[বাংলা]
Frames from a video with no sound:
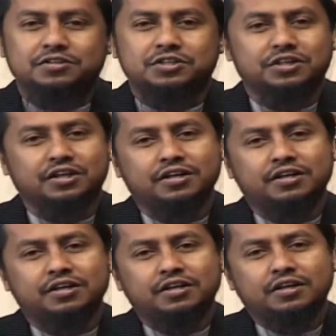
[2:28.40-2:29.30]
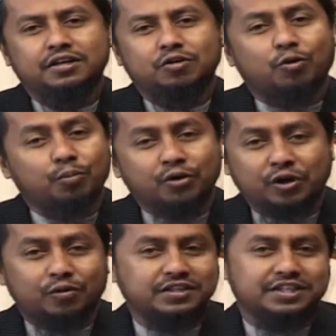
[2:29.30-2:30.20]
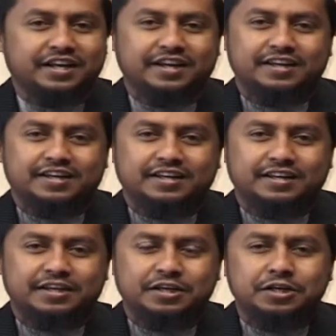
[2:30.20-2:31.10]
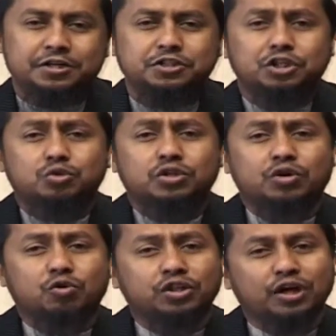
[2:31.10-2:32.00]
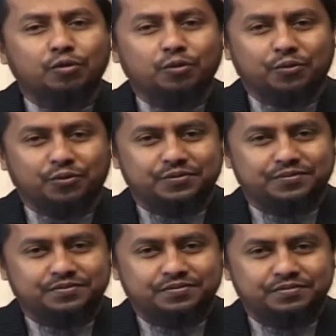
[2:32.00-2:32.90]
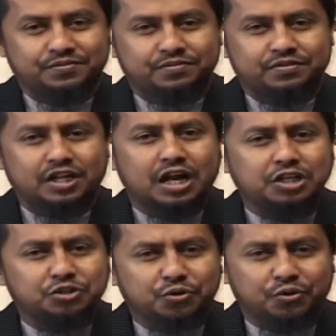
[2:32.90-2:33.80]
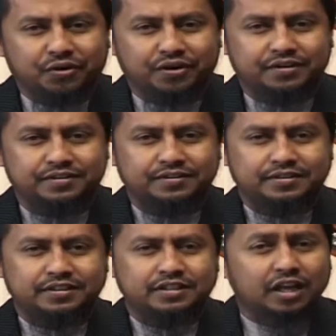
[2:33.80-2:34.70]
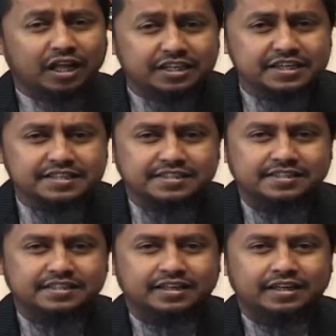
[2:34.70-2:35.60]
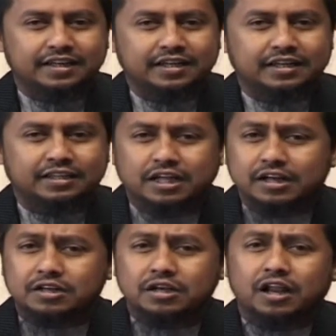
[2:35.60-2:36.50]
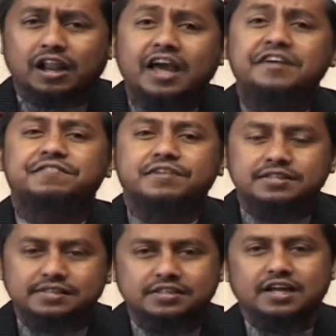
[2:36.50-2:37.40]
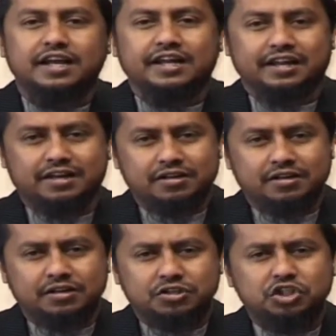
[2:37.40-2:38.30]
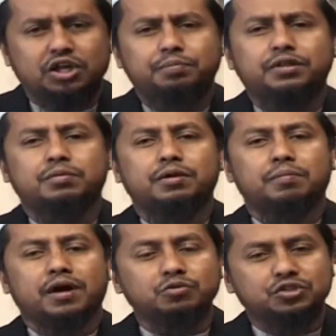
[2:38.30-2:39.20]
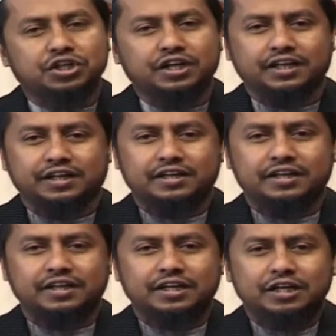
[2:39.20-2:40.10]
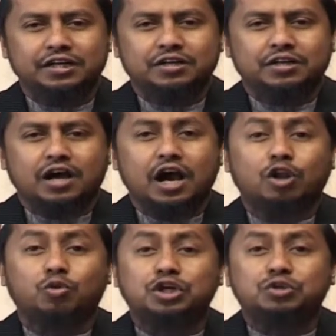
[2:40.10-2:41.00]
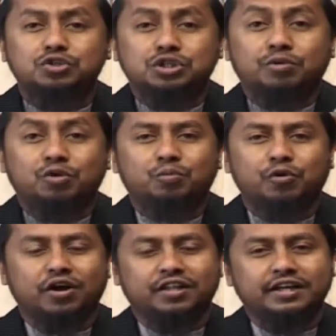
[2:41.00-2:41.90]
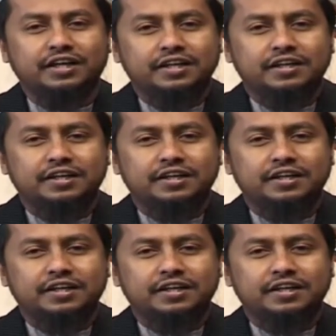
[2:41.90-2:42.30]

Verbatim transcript: সেটা কল্পনা করা যায় না যেহেতু তার কথাগুলো তার আচরণ তার হাদিস তার লাইফ স্টাইল সারা পৃথিবীর মানুষকে আলোকিত জীবন উপহার দেয়